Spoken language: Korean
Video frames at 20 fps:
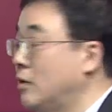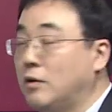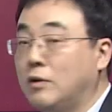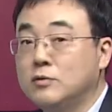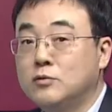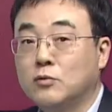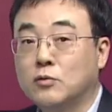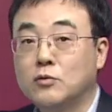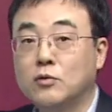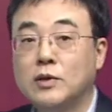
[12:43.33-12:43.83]

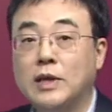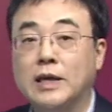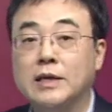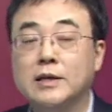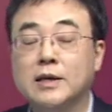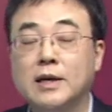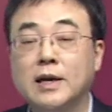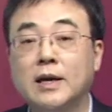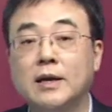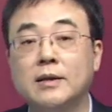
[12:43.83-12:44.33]
원 정도
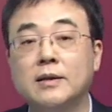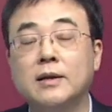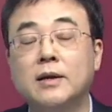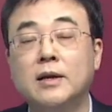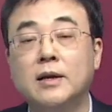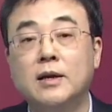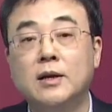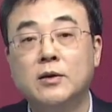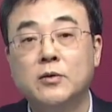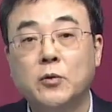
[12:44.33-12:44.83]
되니까
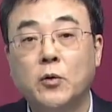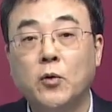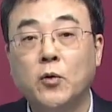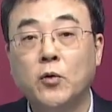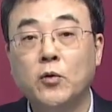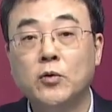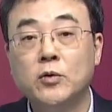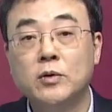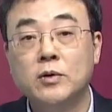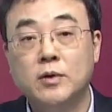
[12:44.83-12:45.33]

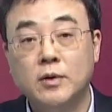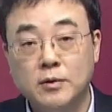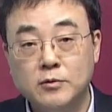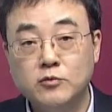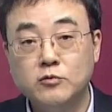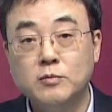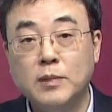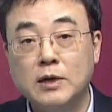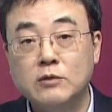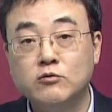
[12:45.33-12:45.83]
고
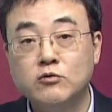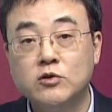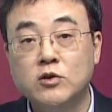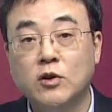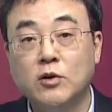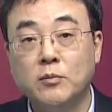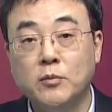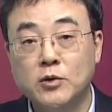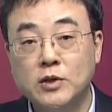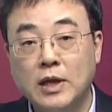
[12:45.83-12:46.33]
6만 어,
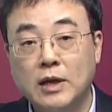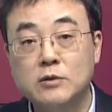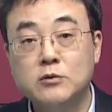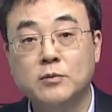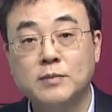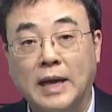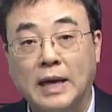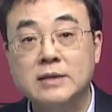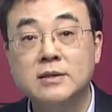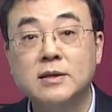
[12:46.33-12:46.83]
9천 원보다는
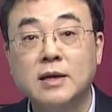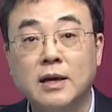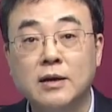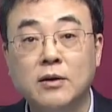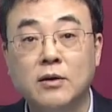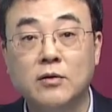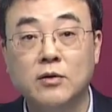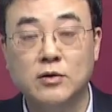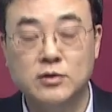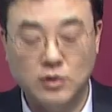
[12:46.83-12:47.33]
좀 낮은
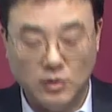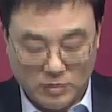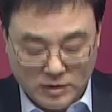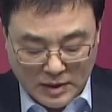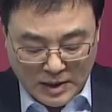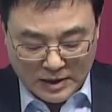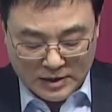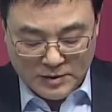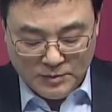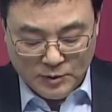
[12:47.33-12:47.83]
가격에서
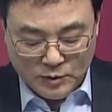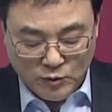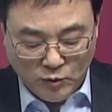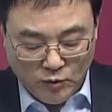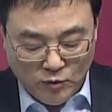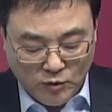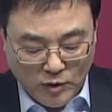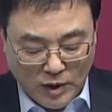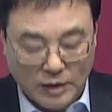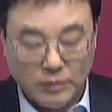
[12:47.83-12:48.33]
접근하시면
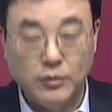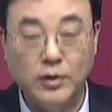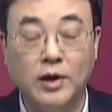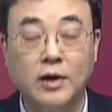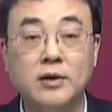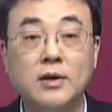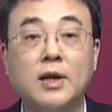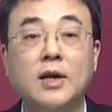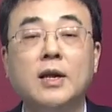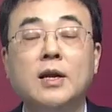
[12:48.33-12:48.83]
좋을 것 같고요.